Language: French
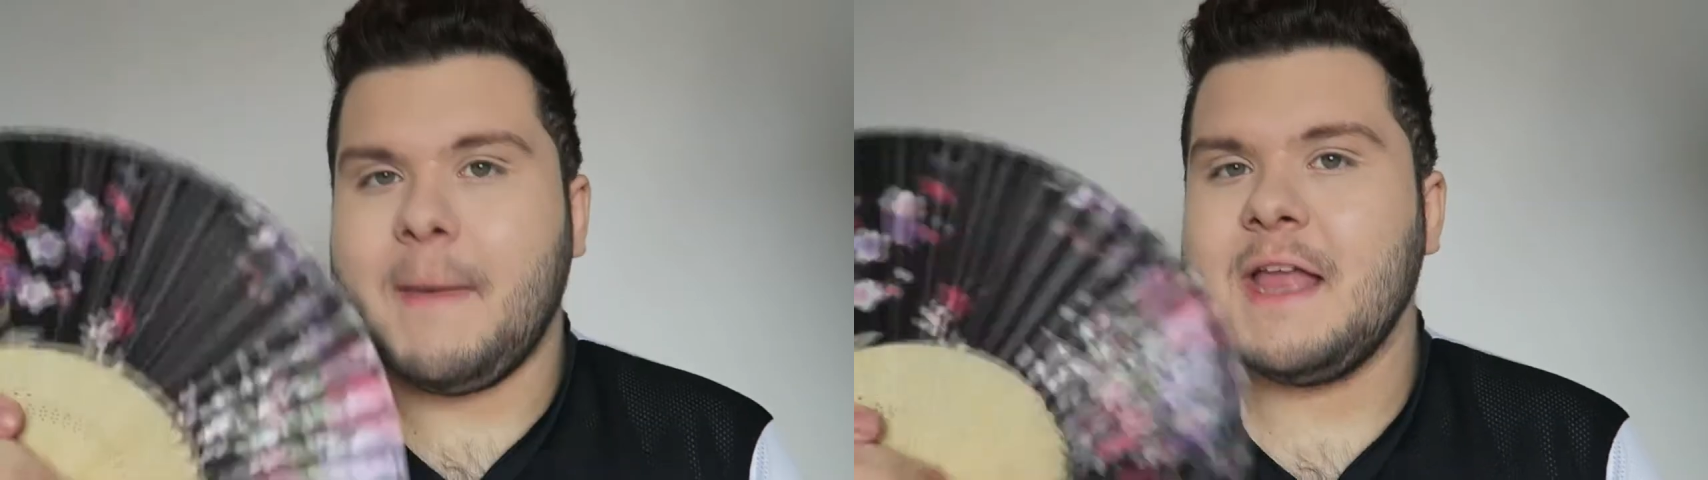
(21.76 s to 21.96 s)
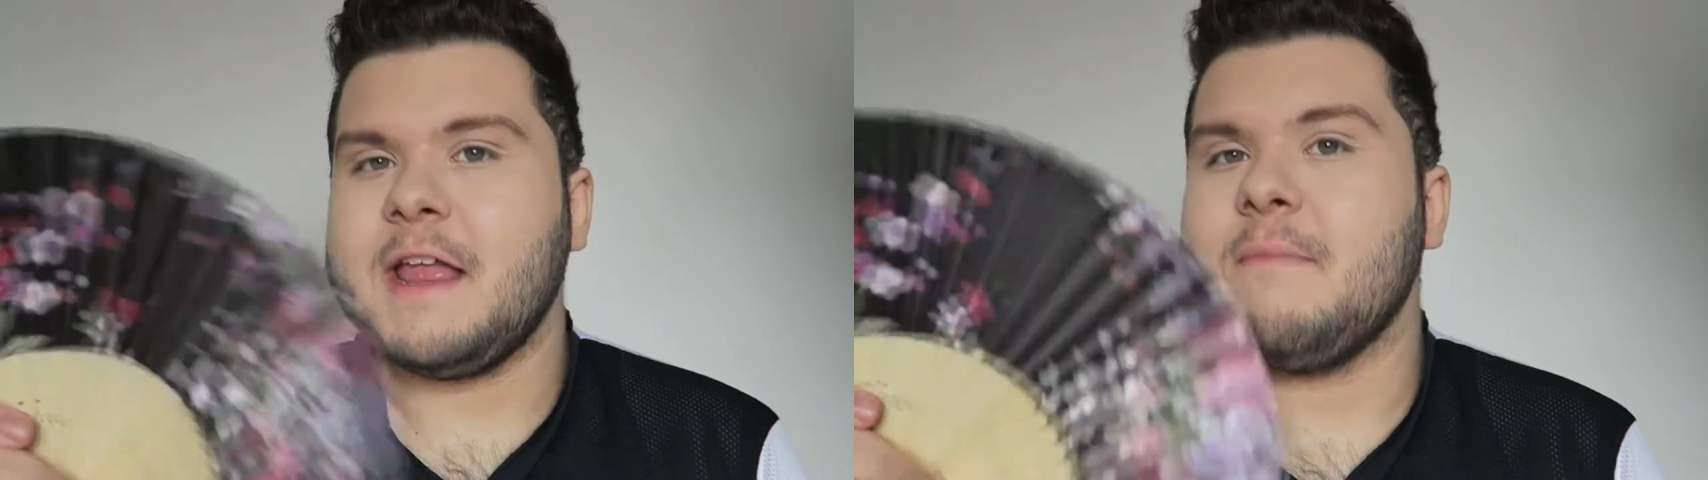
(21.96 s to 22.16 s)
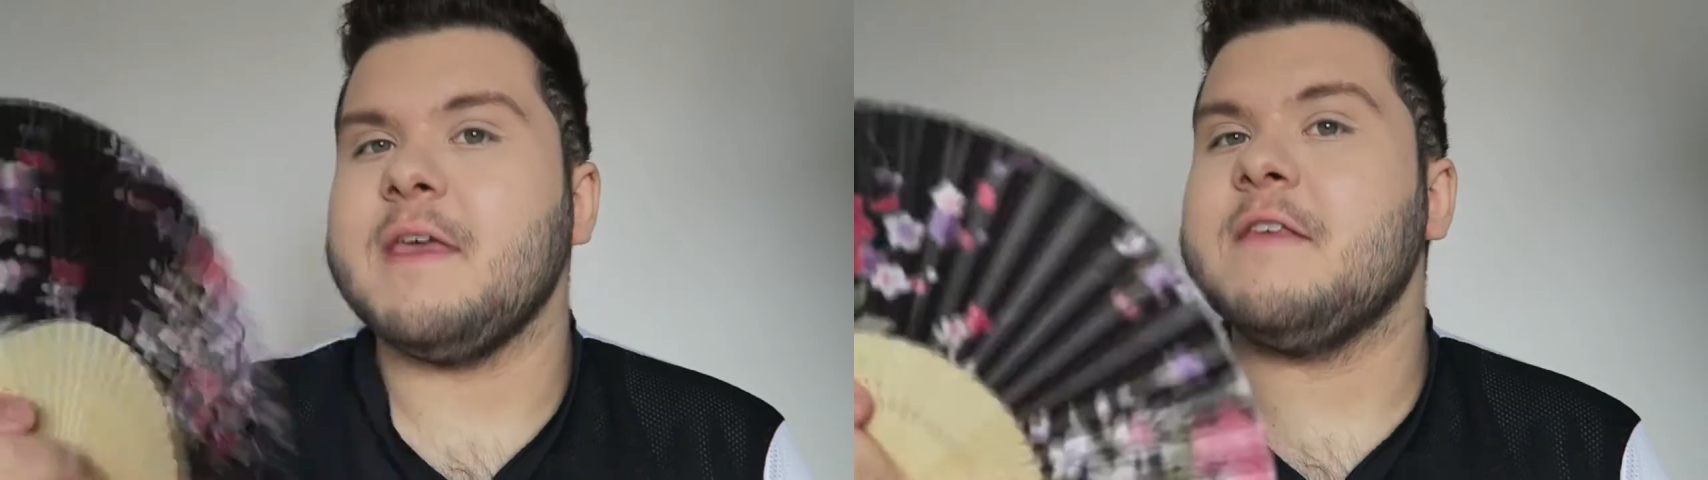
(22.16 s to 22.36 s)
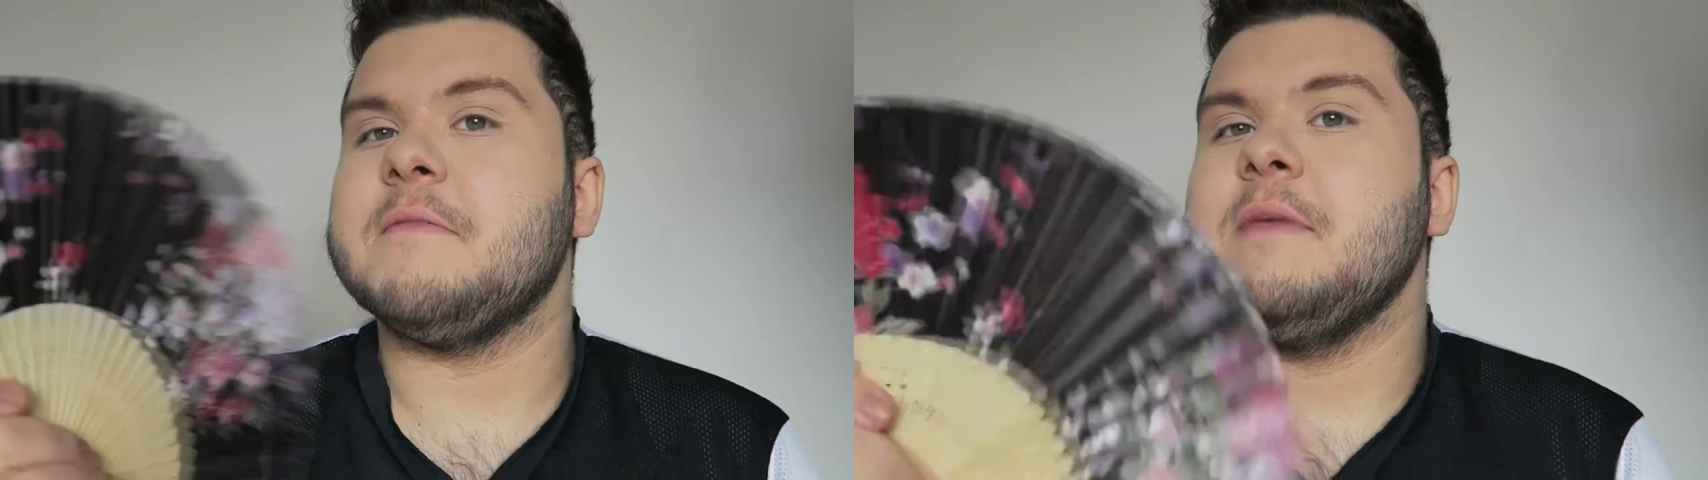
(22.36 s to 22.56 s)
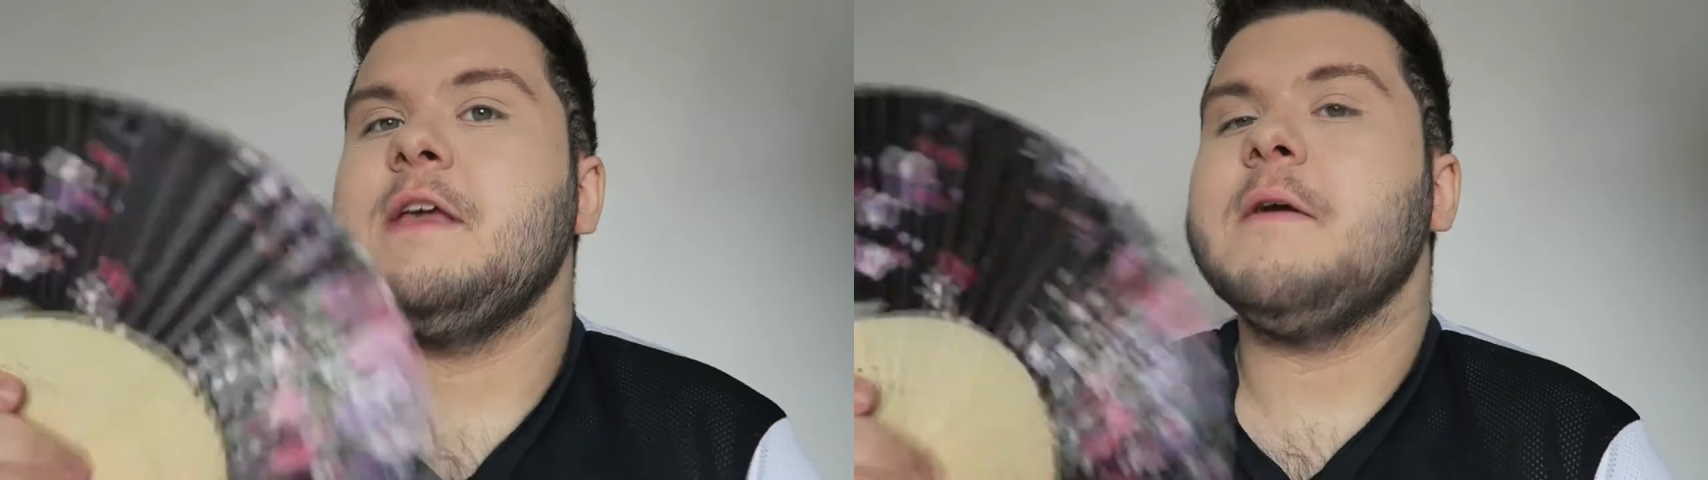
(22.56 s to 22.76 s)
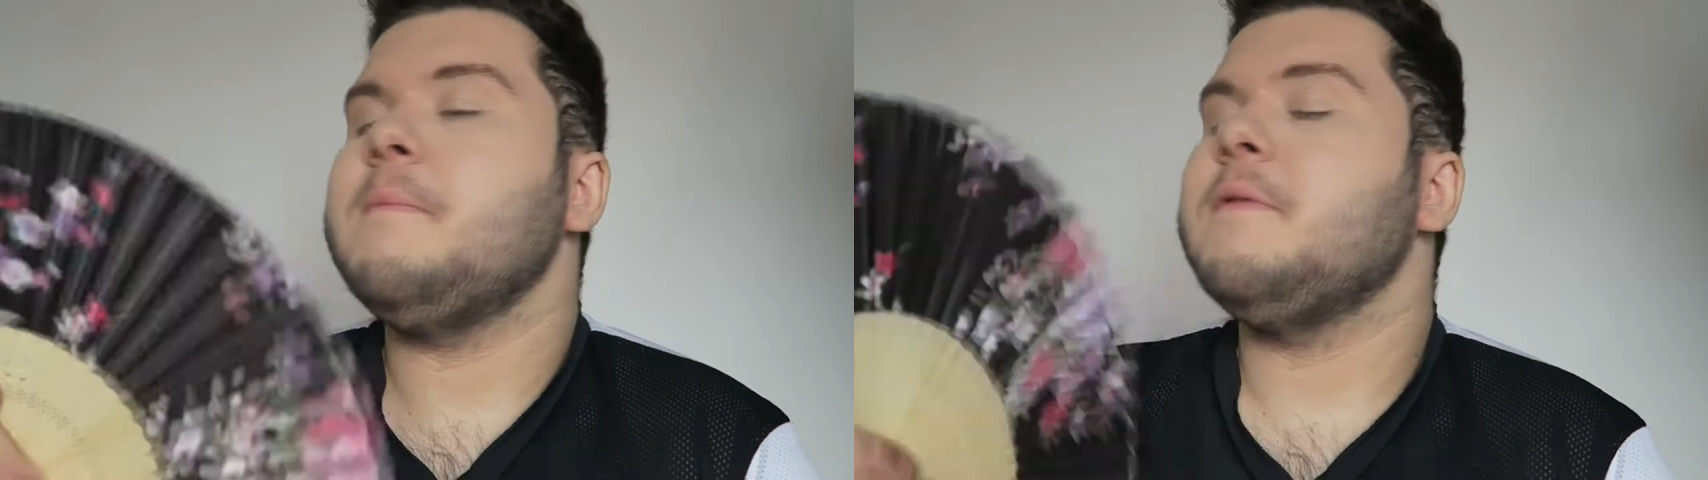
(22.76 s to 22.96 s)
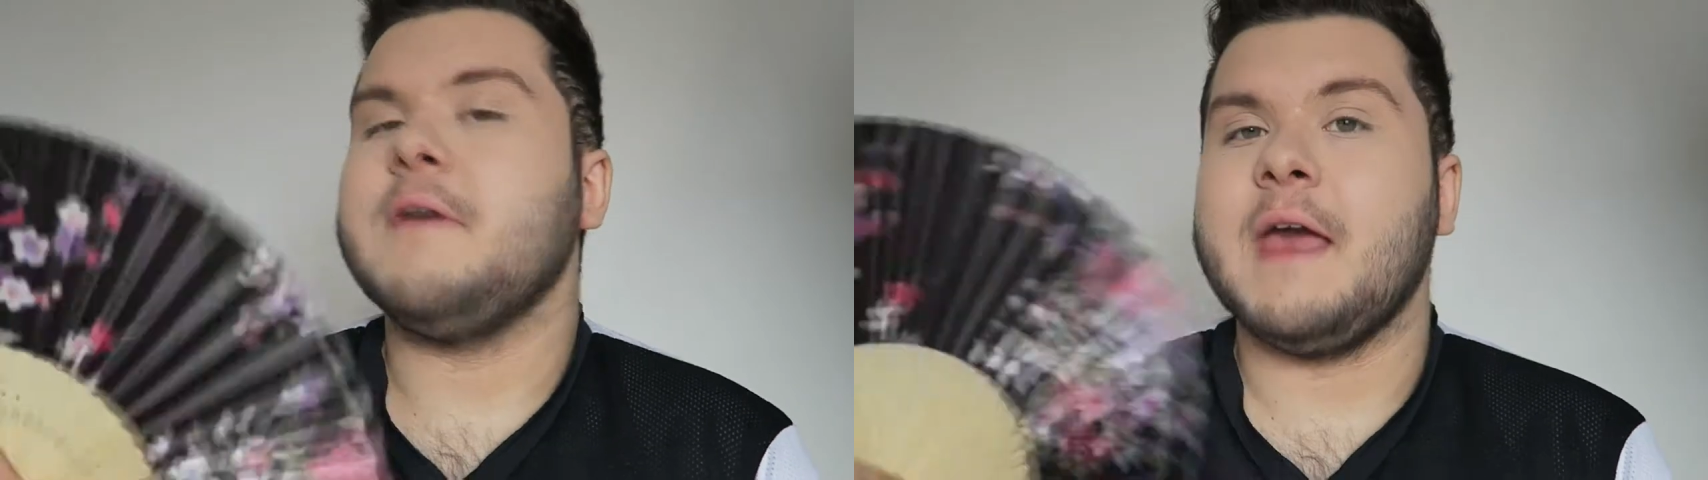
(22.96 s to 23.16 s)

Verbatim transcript: My name is Makeup,